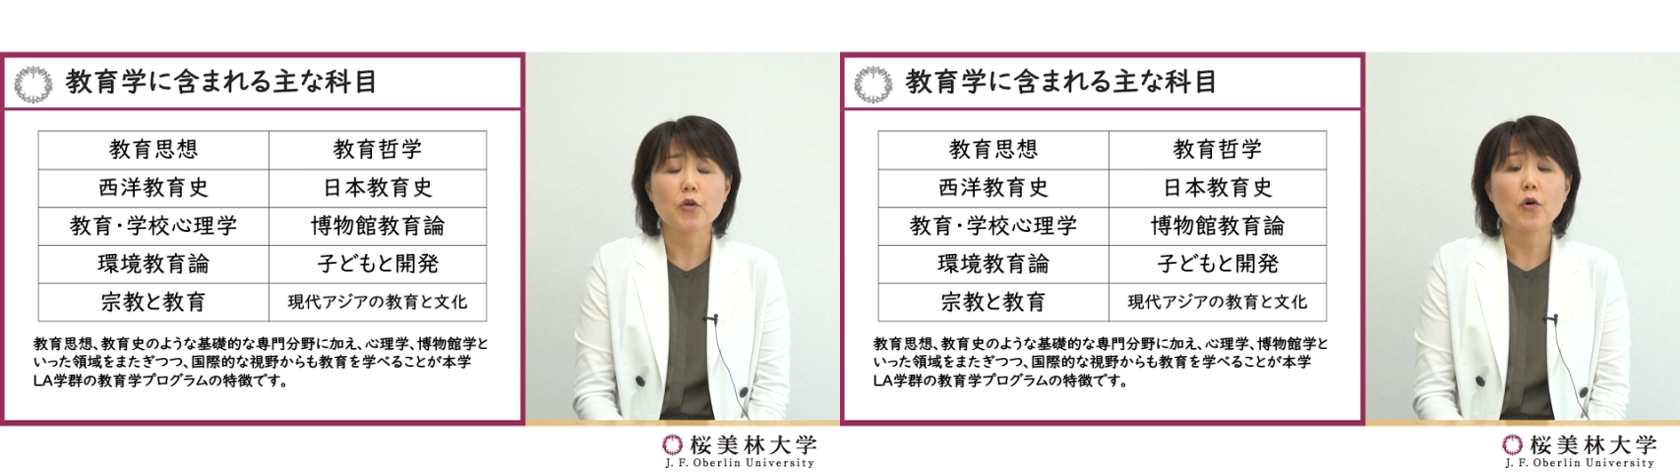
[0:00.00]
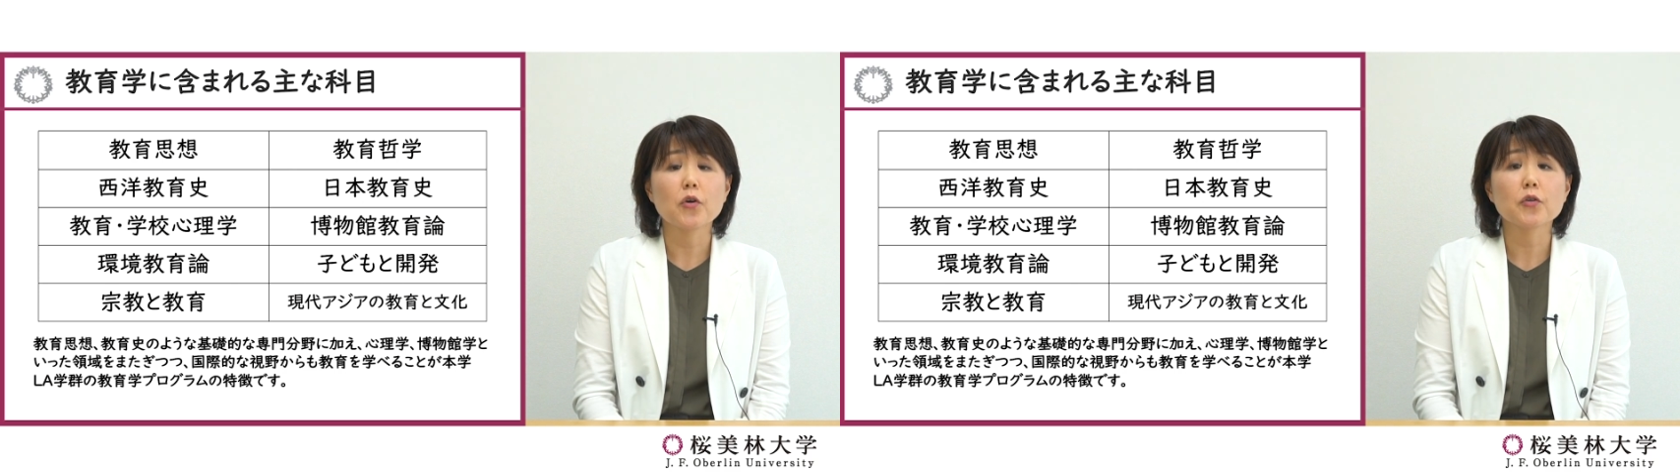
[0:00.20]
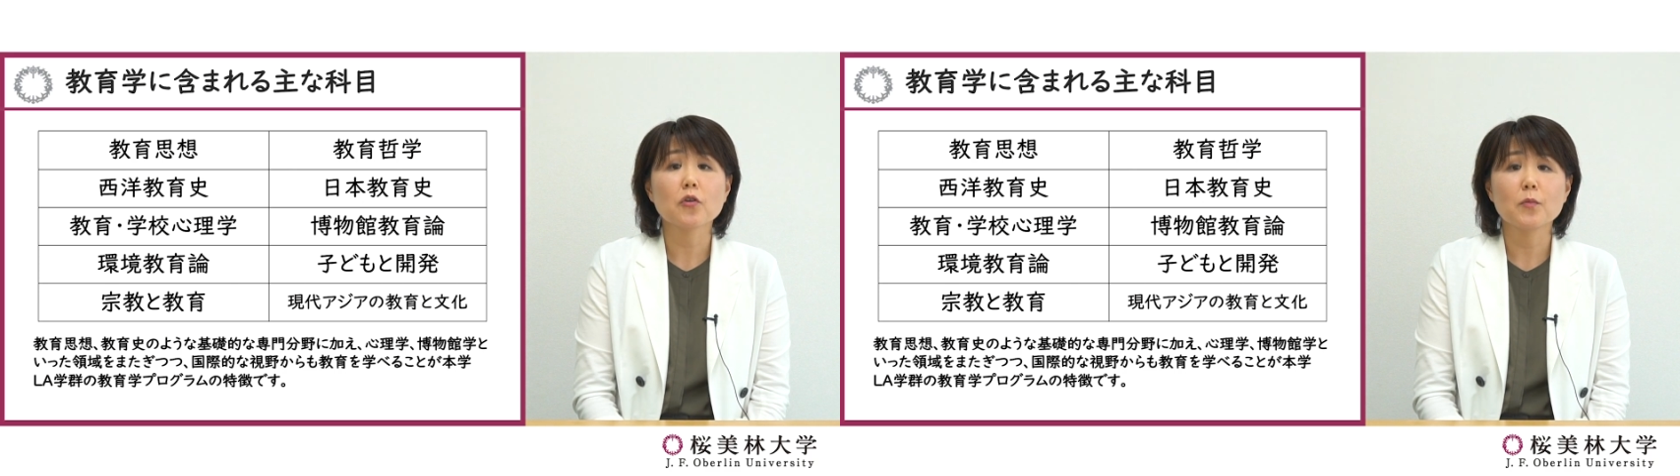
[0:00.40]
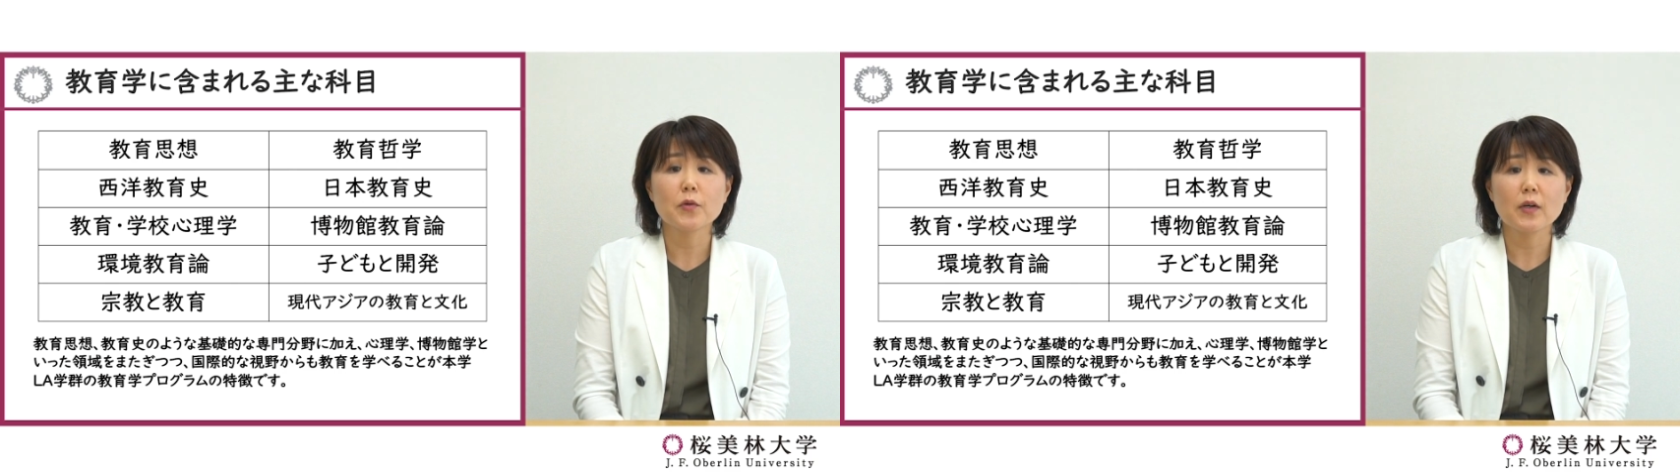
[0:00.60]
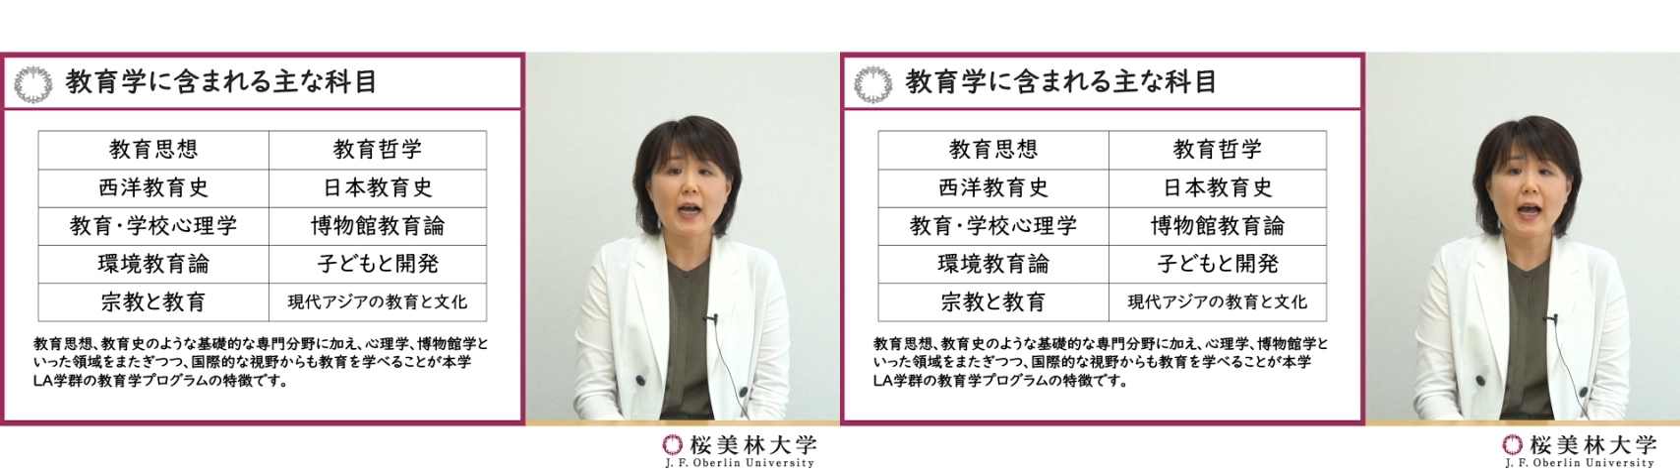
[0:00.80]
教育と
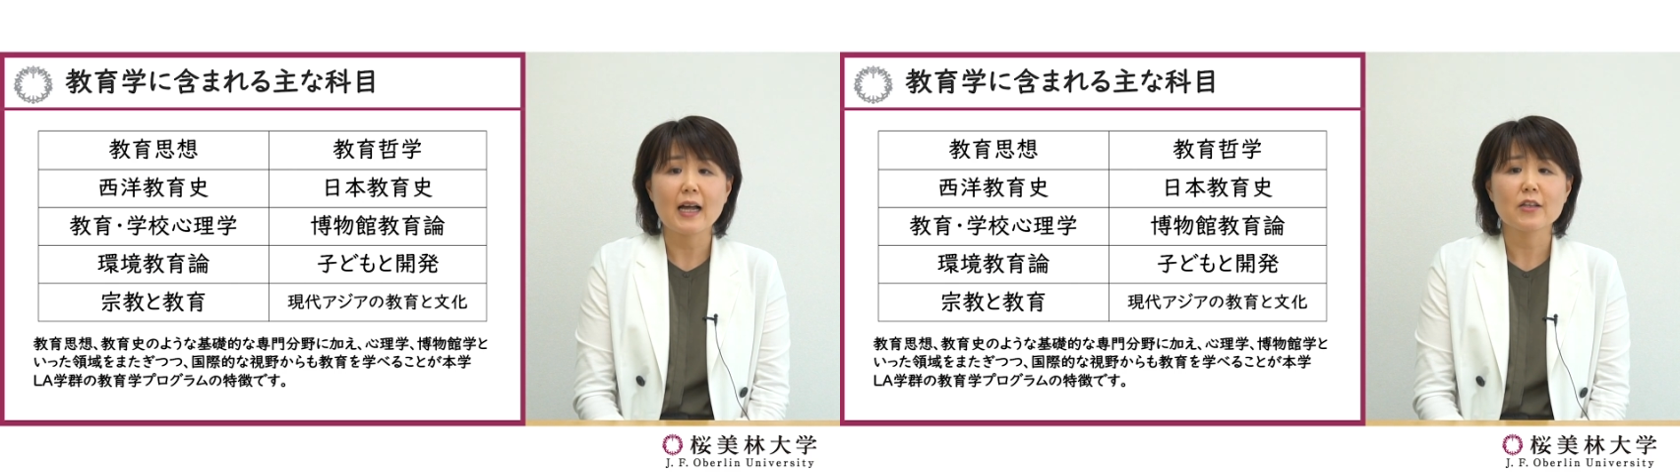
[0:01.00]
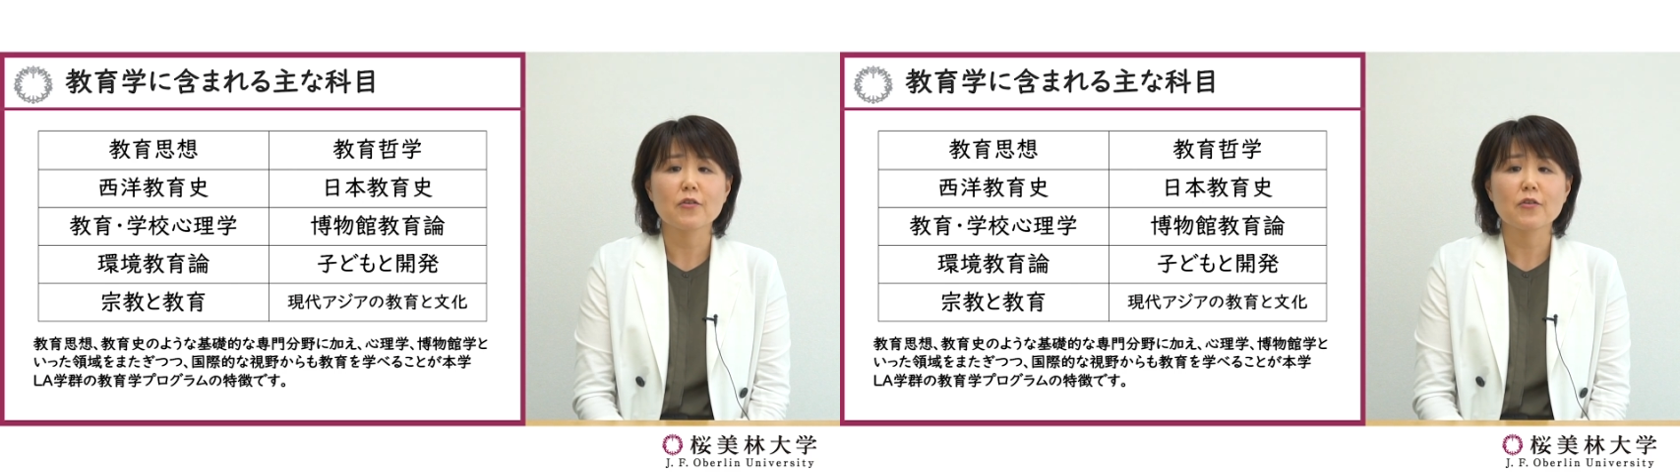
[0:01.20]
文化